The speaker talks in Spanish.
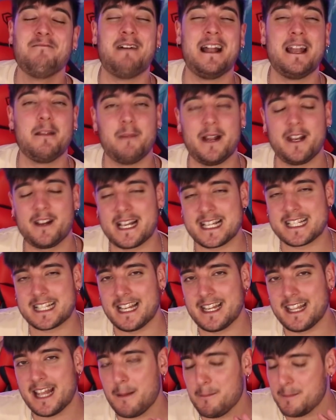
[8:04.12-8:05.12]
¿vale? Mario
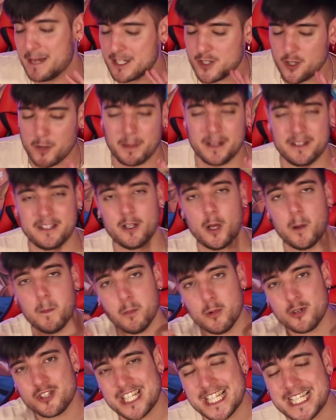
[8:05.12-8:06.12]
Castañeda me ha sorprendido
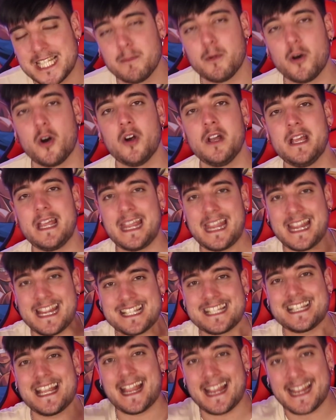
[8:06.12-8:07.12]
muchísimo
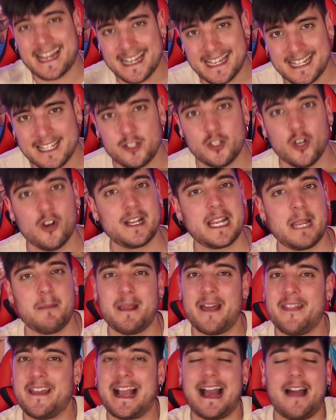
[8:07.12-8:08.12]
ese grito que
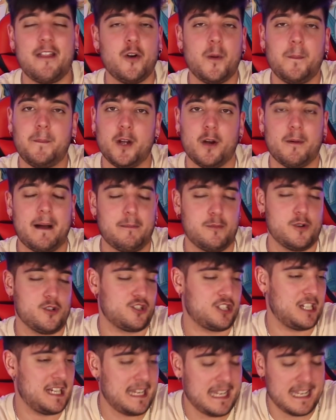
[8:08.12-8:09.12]
me ha dejado, pero
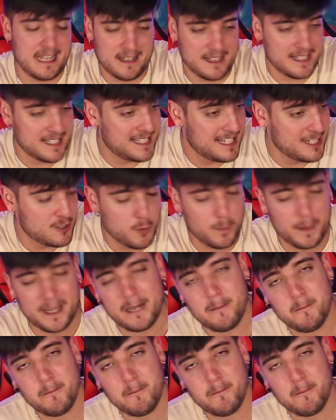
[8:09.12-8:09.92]
vamos, es que súper